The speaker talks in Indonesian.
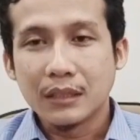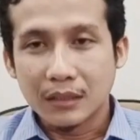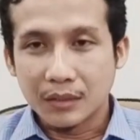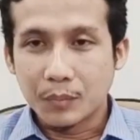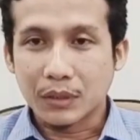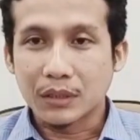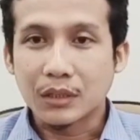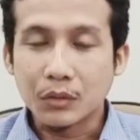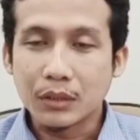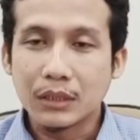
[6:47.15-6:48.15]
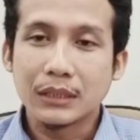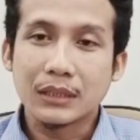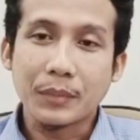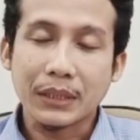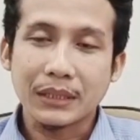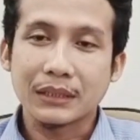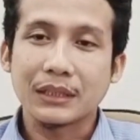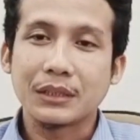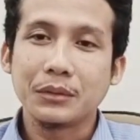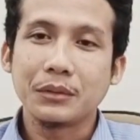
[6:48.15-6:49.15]
Eh, berteduh di tempat yang
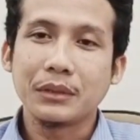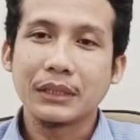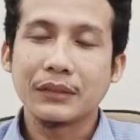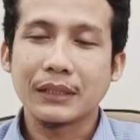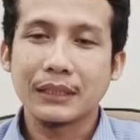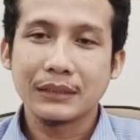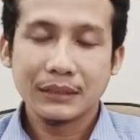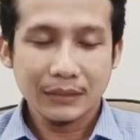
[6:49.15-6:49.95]
teduh gitu kan